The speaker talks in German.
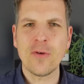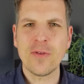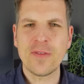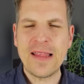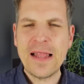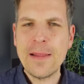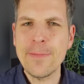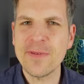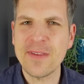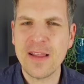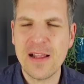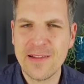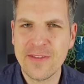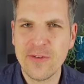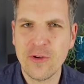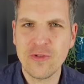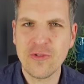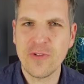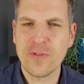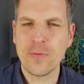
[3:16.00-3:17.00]
auch selbst
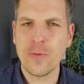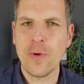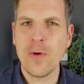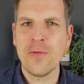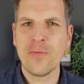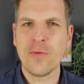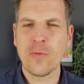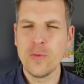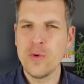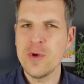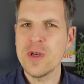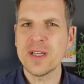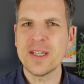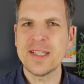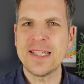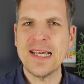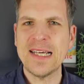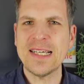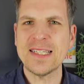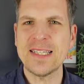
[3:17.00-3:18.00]
als Regisseur früher
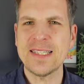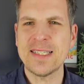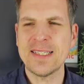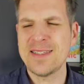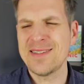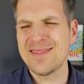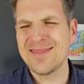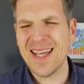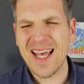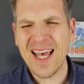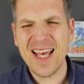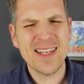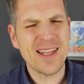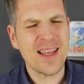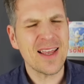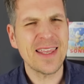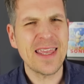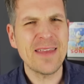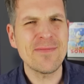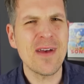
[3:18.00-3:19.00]
gedacht hätte, ah,
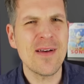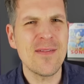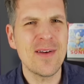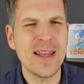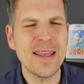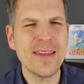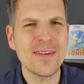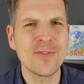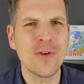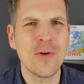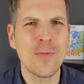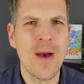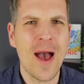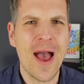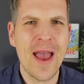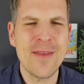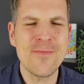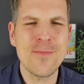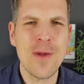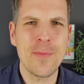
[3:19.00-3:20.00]
da gehen wir vielleicht noch
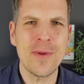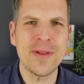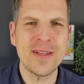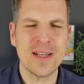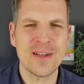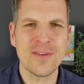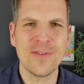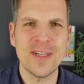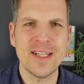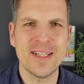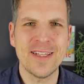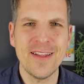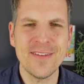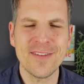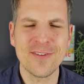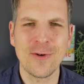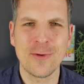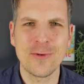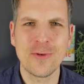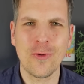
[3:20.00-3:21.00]
einmal mit der
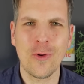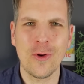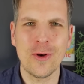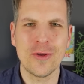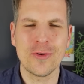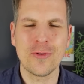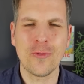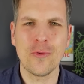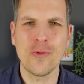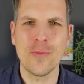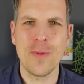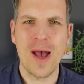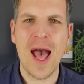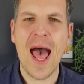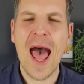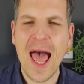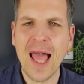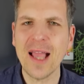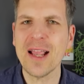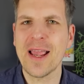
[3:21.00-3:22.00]
Qualitätskontrolle drüber.
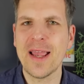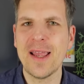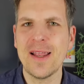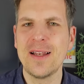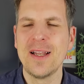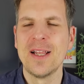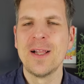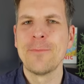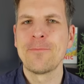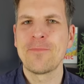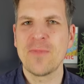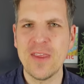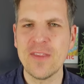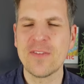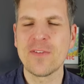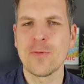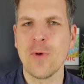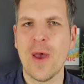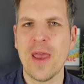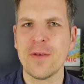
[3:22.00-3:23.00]
Ah, geil,
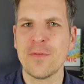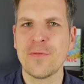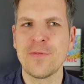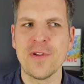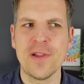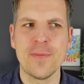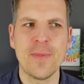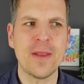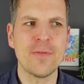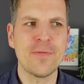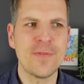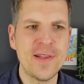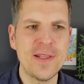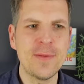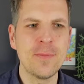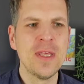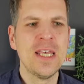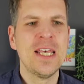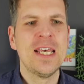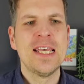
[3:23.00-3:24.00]
ist so ein Film. Ein
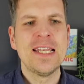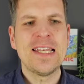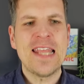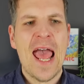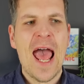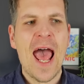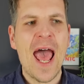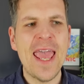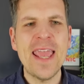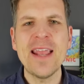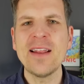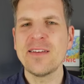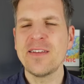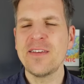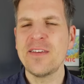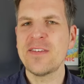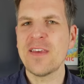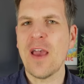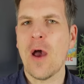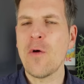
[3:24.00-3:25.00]
Film, der
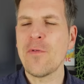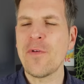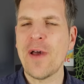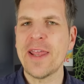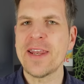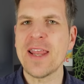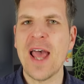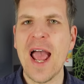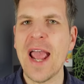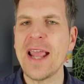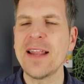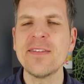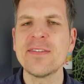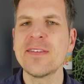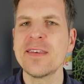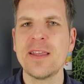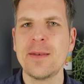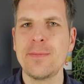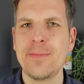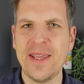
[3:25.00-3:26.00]
eigentlich auf einer
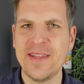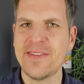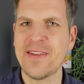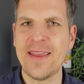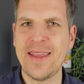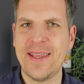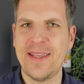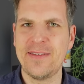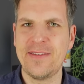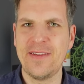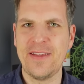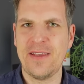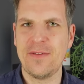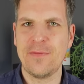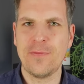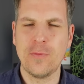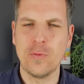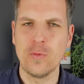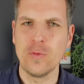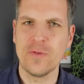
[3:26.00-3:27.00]
einzigen Metaidee
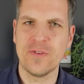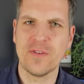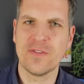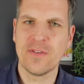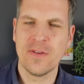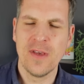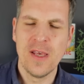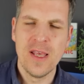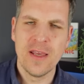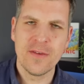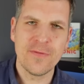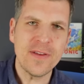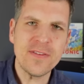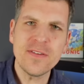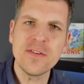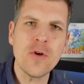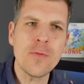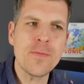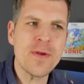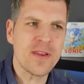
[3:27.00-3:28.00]
fußt. Ich weiß
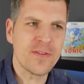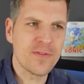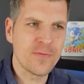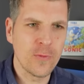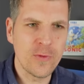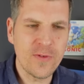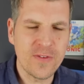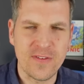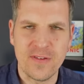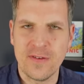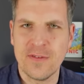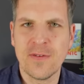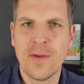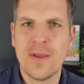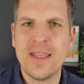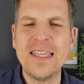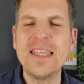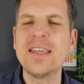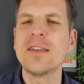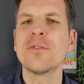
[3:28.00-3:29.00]
nicht, ob ihr das wusstet.
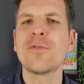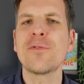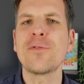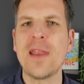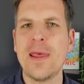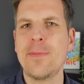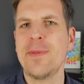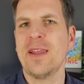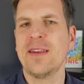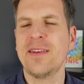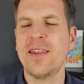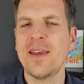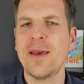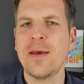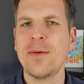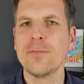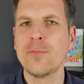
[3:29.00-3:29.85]
Ian Fleming, der